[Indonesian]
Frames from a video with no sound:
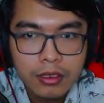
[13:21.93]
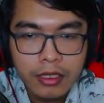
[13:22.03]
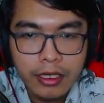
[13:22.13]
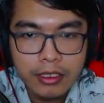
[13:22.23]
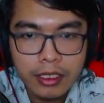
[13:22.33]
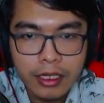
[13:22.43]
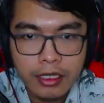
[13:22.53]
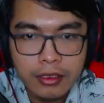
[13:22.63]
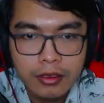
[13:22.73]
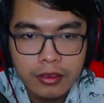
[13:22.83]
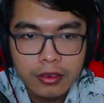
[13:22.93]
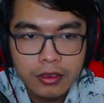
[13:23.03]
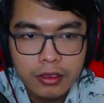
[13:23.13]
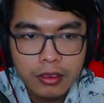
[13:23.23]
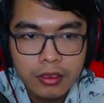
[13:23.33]
yang diserang
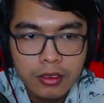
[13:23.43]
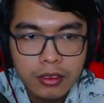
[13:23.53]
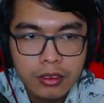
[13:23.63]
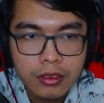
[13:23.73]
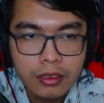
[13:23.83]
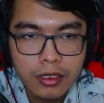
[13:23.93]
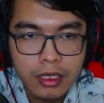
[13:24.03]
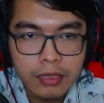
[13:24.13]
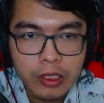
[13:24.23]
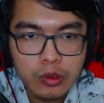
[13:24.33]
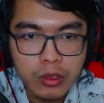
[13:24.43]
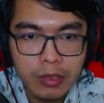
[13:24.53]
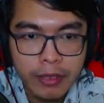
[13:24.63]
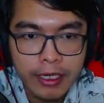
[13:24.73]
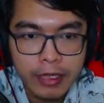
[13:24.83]
dan pasukan
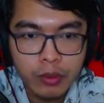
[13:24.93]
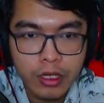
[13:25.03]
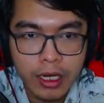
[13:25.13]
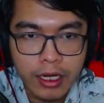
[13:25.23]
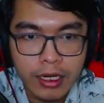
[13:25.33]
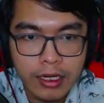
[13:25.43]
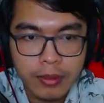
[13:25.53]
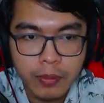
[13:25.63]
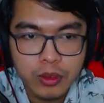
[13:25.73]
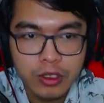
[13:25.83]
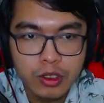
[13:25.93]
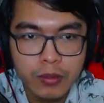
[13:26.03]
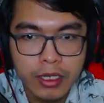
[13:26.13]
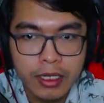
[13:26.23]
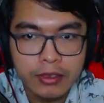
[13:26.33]
merah pun kalah. Pasukan hijau
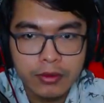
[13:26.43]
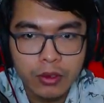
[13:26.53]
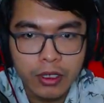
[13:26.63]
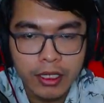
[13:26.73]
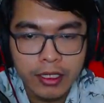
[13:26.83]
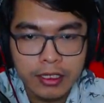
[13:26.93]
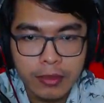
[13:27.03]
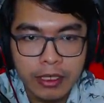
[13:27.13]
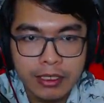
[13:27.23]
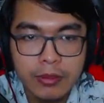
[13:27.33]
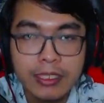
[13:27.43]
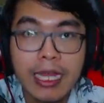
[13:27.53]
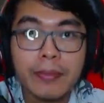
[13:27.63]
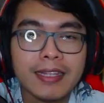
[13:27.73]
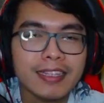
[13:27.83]
menang. Hore, kita berhasil
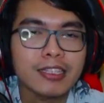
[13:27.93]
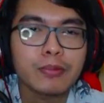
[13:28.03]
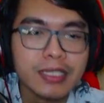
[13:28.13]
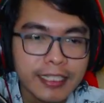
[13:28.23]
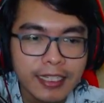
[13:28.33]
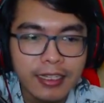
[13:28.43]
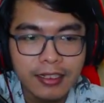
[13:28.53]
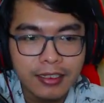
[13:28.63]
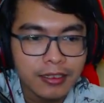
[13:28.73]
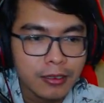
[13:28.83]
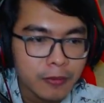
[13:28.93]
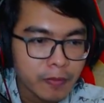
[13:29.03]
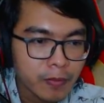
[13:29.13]
menyelamatkan teman kita ini.